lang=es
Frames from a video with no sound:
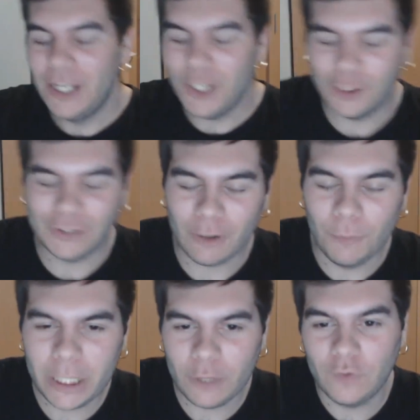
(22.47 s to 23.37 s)
Y hoy os traigo un
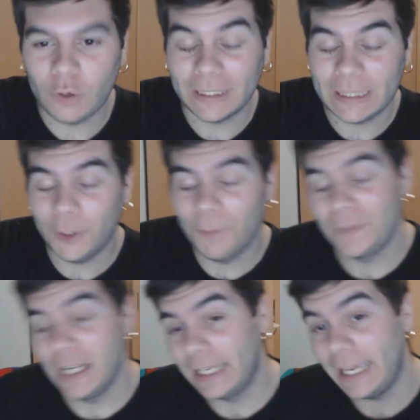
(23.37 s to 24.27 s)
vídeo informativo
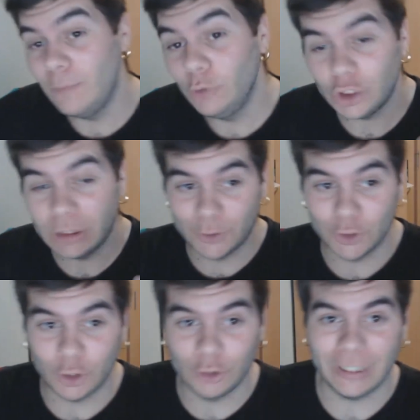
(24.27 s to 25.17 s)
que muchos de
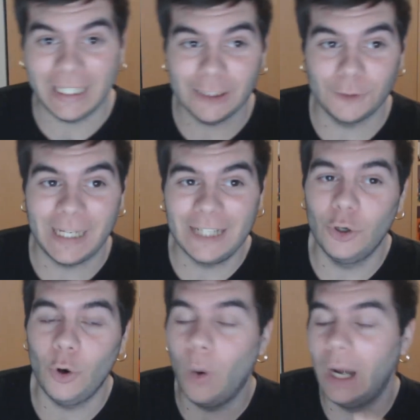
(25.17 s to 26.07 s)
vosotros lo estaríais
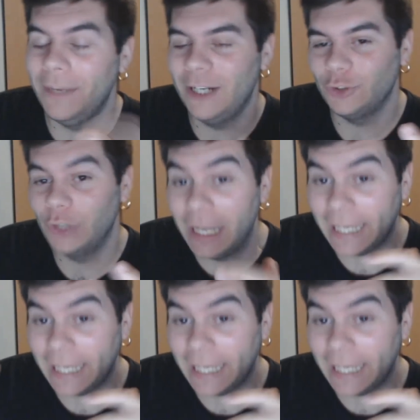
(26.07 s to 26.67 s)
esperando o al menos